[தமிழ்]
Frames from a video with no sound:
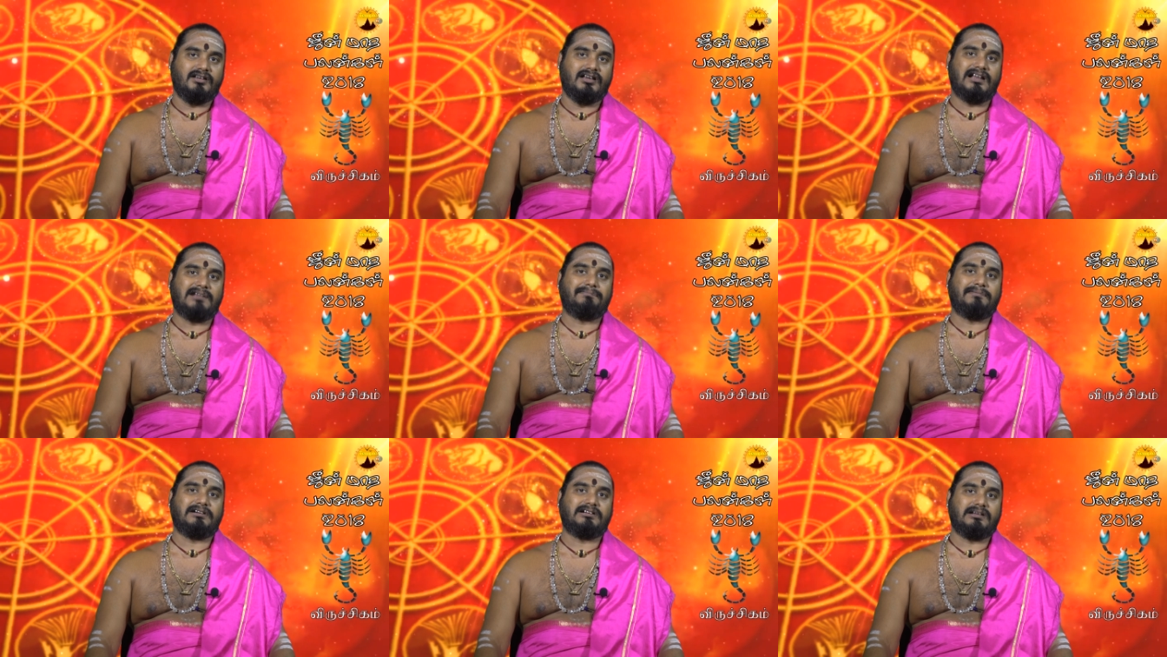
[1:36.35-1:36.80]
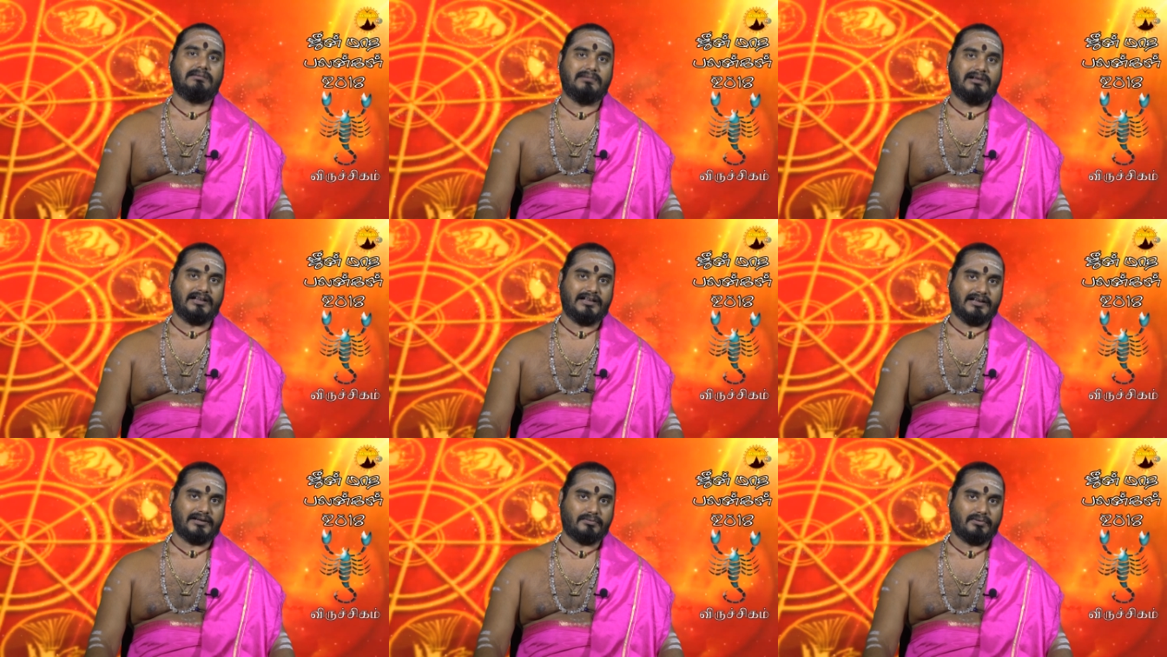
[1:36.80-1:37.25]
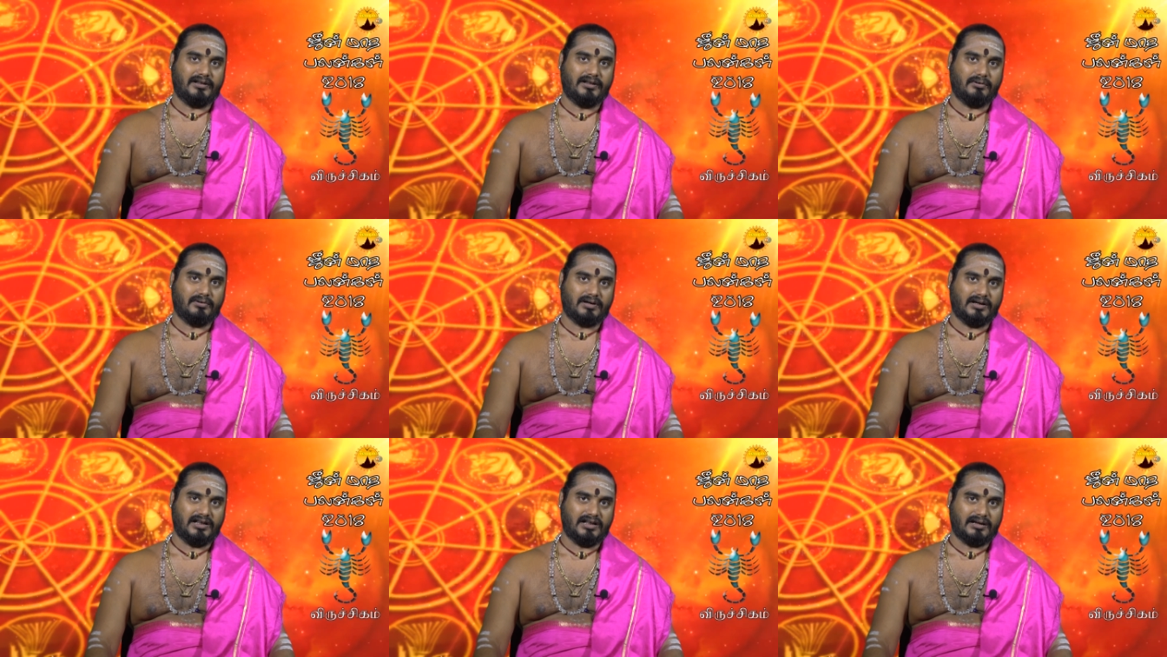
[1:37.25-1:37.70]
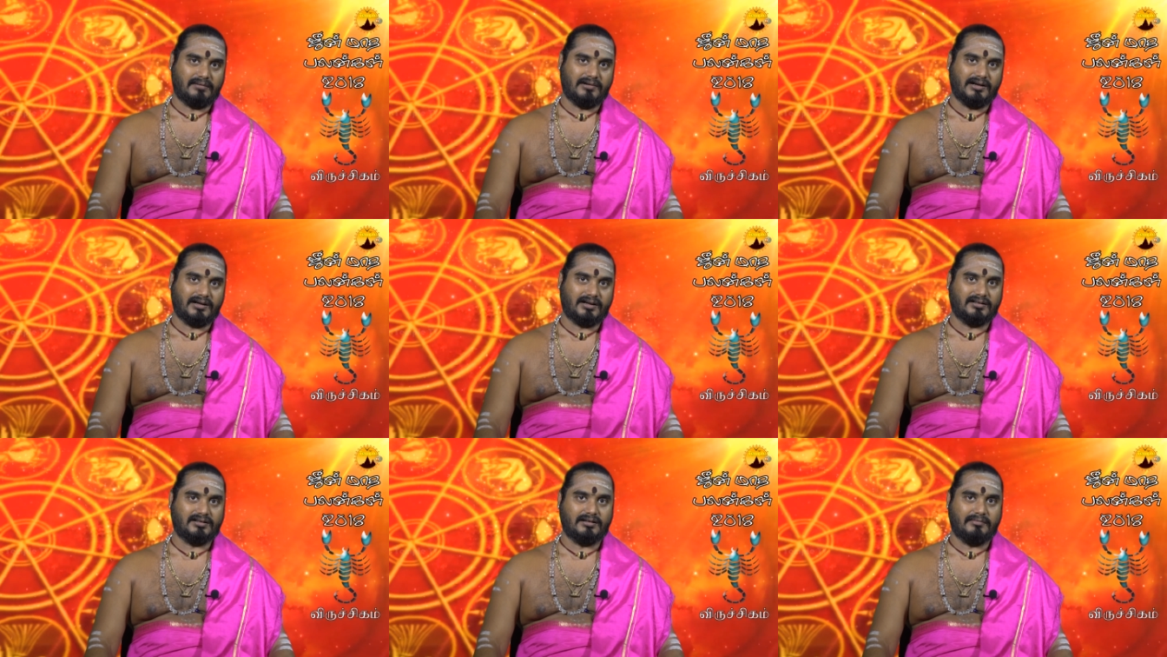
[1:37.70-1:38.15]
ஏற்பட்டு மறையக்கூடிய ஒரு
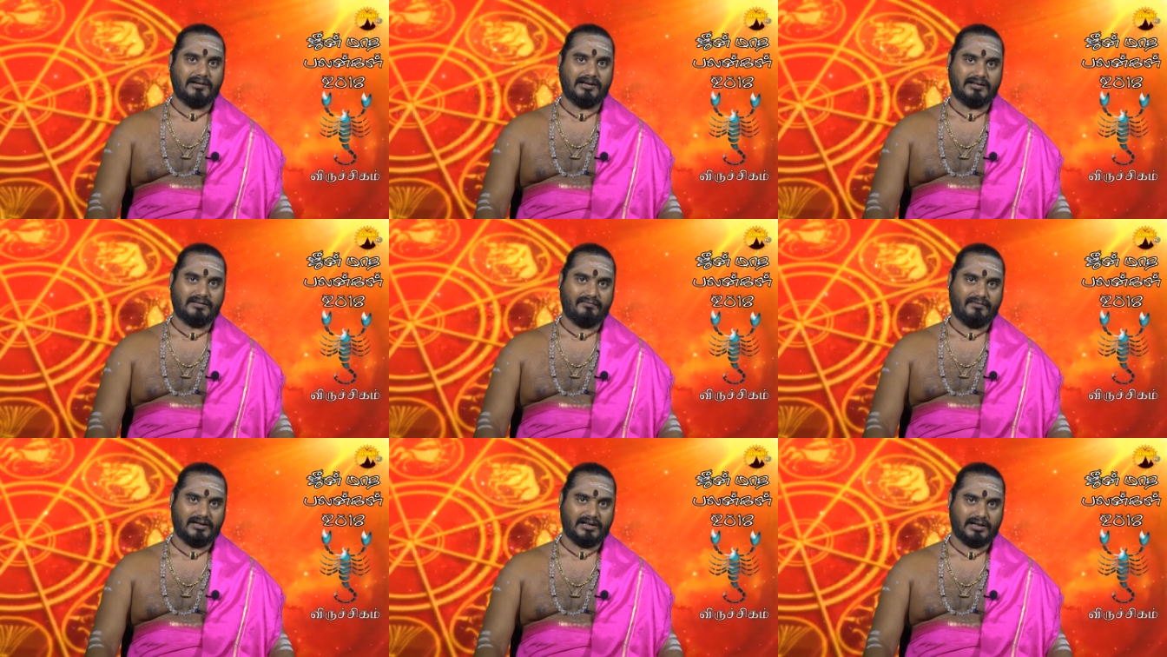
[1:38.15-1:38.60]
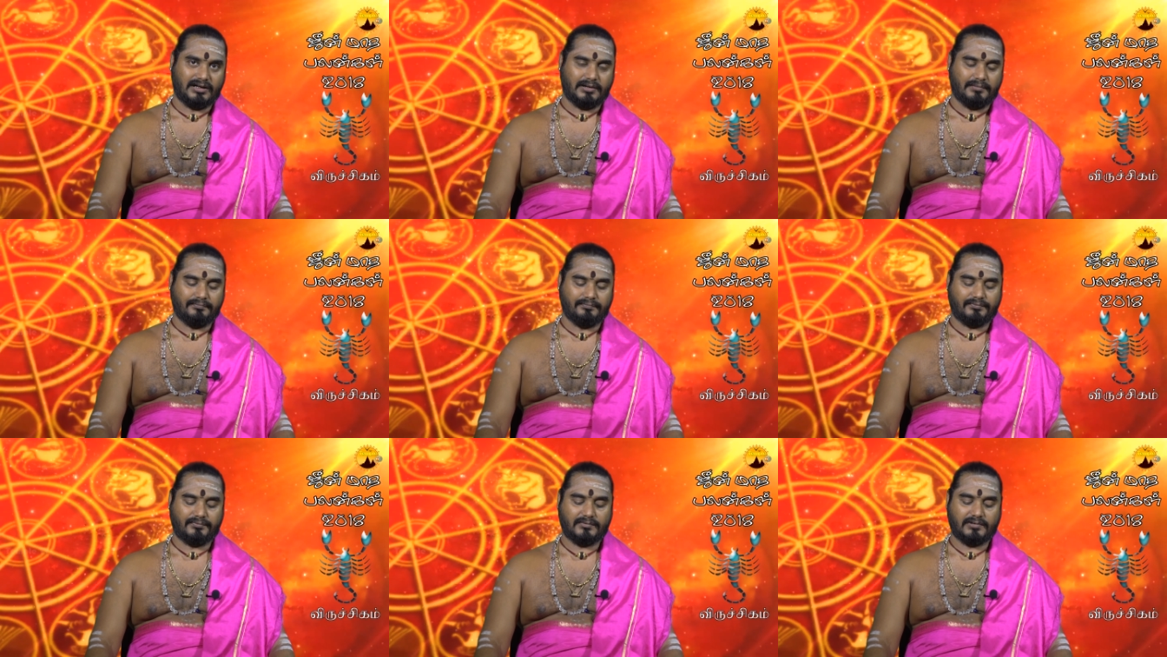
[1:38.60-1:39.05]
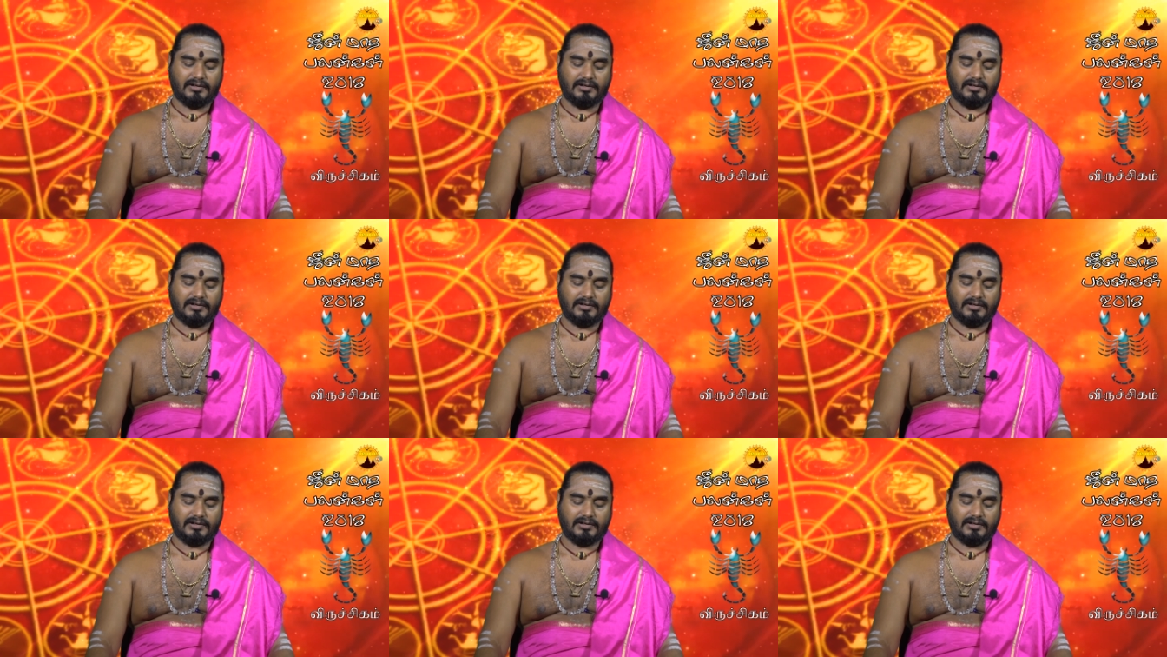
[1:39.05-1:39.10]
நேரமாக இந்த மாதம் விளங்கும்